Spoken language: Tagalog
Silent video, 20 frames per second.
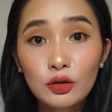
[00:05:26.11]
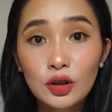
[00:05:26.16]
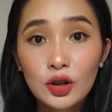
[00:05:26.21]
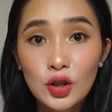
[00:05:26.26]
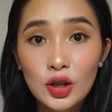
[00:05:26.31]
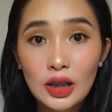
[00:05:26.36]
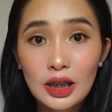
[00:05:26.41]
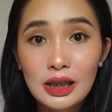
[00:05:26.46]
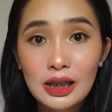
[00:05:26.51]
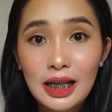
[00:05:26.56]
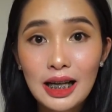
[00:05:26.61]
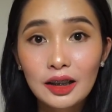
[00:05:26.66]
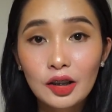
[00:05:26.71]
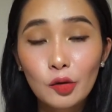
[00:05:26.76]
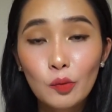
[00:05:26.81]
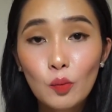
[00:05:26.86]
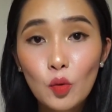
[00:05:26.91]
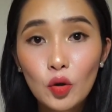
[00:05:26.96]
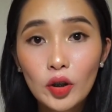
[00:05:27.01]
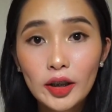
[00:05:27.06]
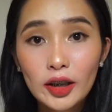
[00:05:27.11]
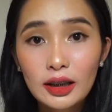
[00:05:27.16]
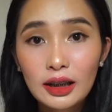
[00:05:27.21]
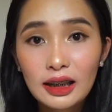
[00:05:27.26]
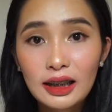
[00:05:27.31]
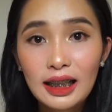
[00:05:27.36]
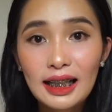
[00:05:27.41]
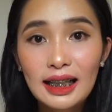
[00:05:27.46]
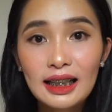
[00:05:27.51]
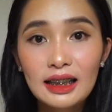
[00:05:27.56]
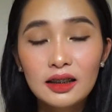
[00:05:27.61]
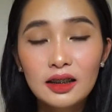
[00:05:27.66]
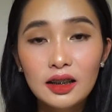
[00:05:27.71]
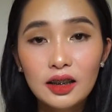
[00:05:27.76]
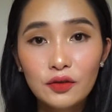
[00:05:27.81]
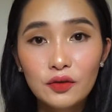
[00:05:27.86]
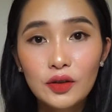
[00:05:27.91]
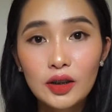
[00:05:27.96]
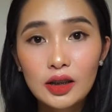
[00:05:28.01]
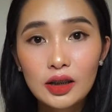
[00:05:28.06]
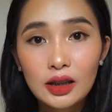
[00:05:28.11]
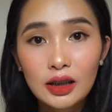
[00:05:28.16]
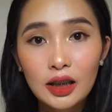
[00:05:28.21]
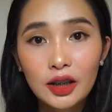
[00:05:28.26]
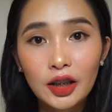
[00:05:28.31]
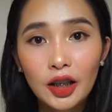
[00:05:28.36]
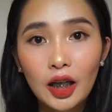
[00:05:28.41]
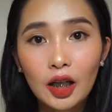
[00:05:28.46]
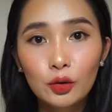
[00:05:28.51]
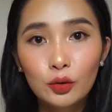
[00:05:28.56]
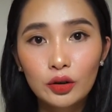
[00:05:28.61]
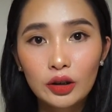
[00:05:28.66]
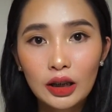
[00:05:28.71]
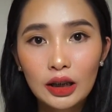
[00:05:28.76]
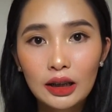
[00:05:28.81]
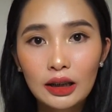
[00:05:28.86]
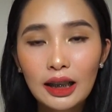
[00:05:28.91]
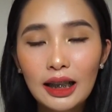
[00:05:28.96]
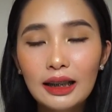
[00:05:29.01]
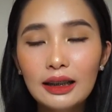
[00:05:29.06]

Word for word: na siya sa aking morning and evening skincare routine.